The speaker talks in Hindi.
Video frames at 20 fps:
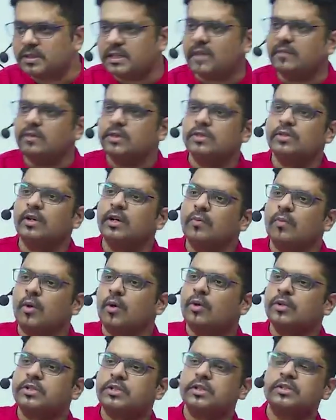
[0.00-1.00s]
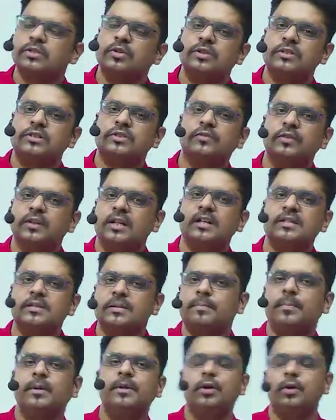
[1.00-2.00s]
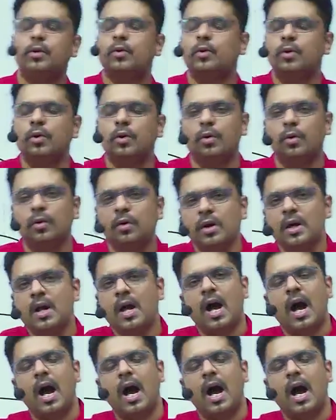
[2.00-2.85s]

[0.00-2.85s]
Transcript: केवल जो है वो कुछ जो सुविधा संपन्न लोगों को